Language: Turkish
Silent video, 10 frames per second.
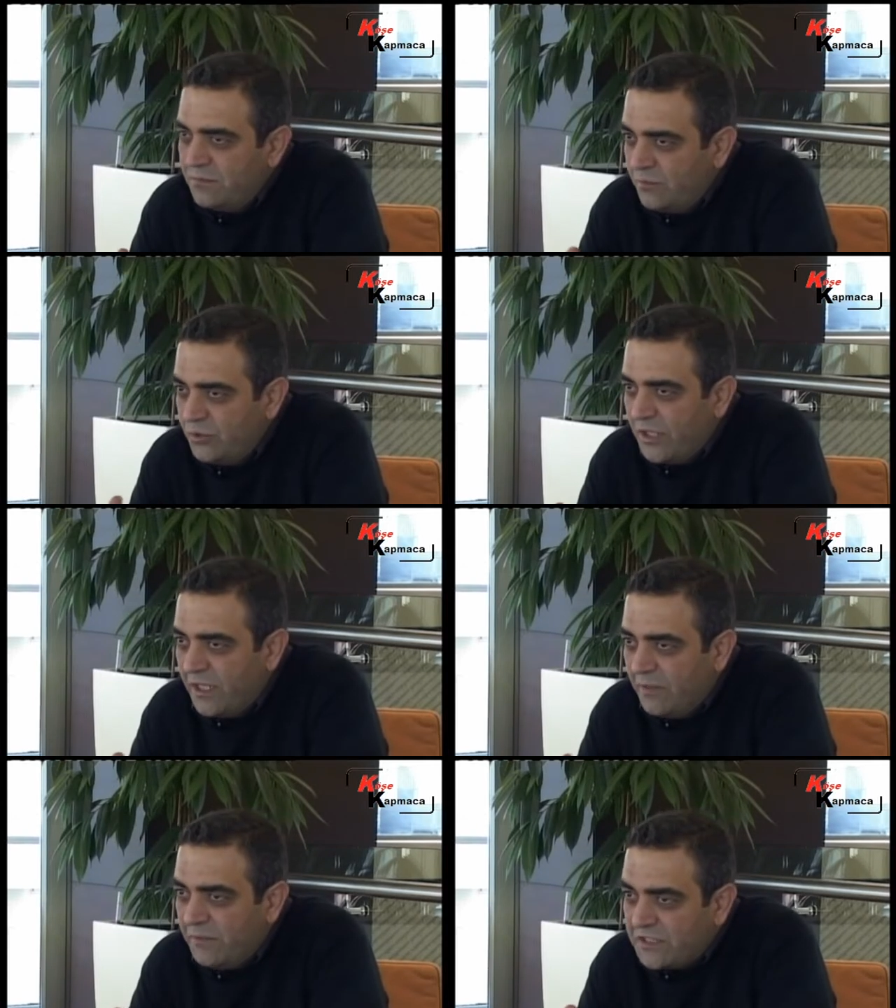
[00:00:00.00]
bu
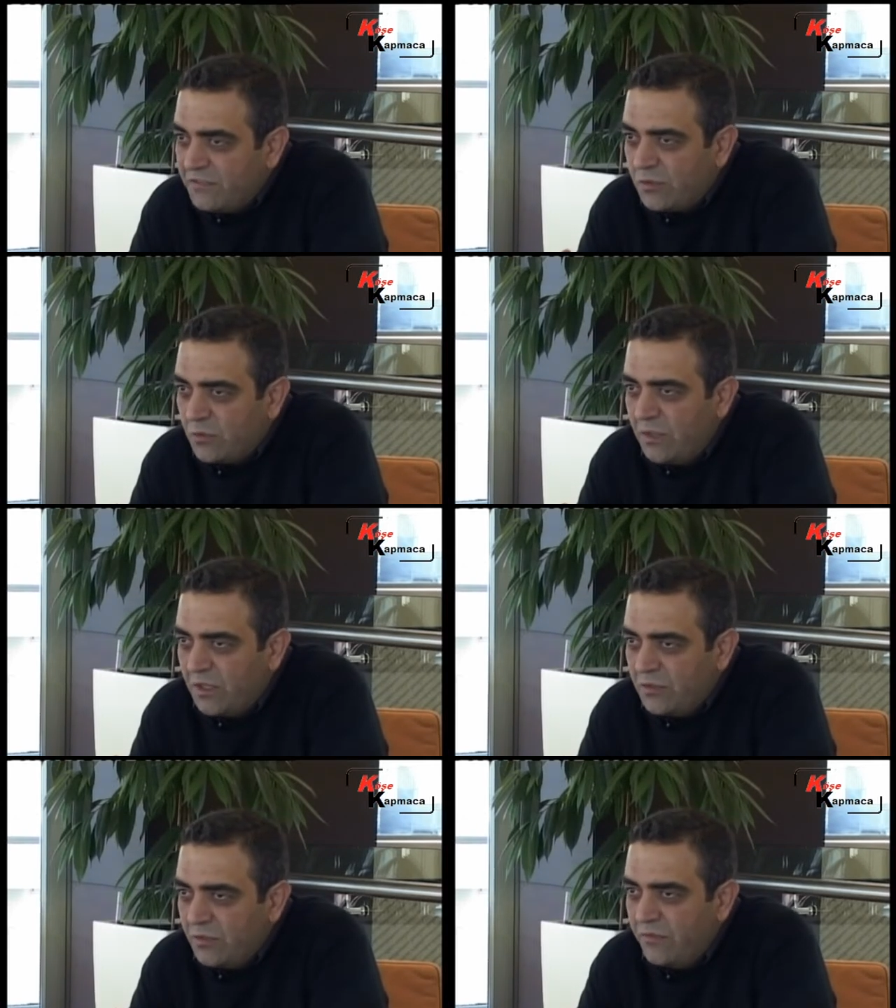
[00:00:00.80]
şekilde bir sıfat
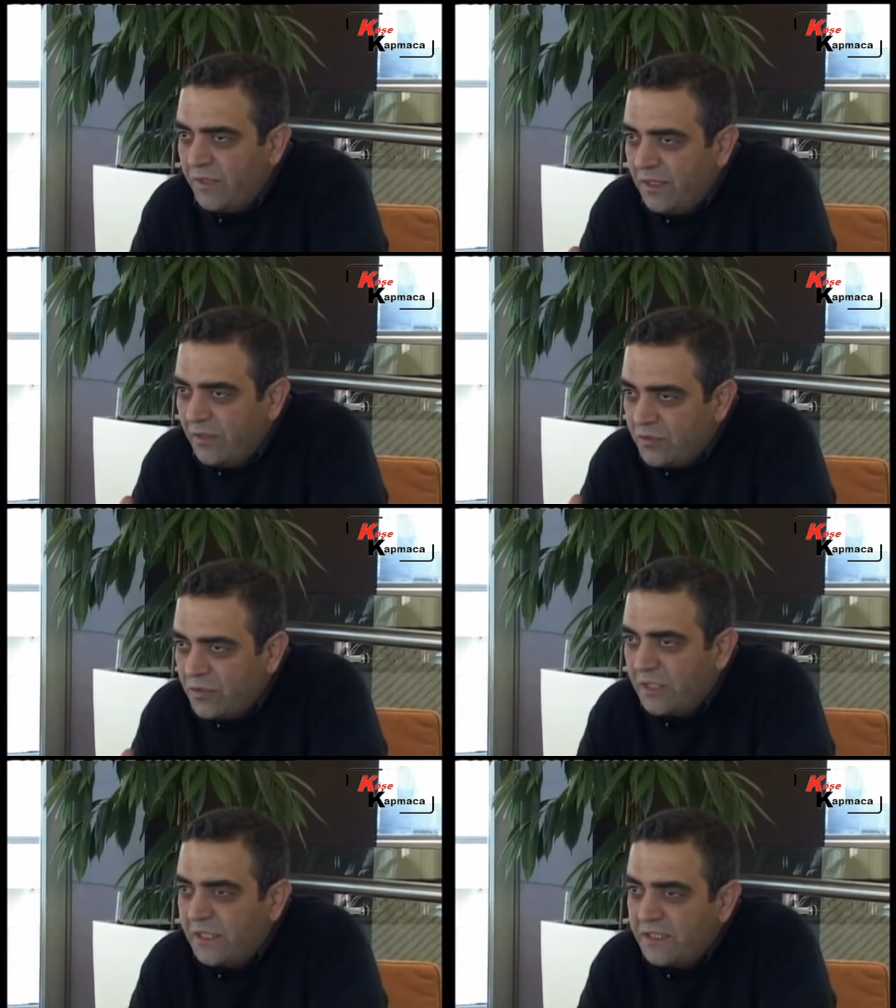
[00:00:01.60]
kullanılıyor ve özellikle